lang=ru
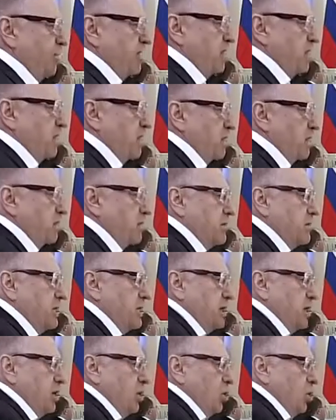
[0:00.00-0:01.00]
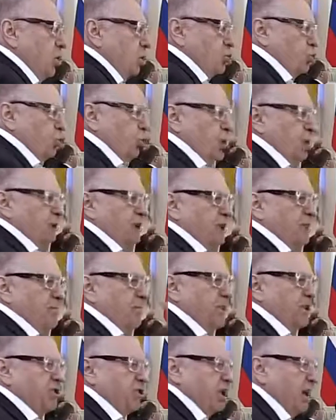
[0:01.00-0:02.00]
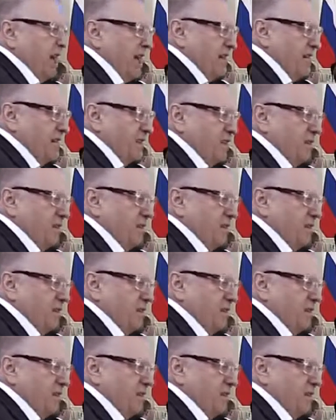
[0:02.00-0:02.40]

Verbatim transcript: «президент». У турок там Башкан,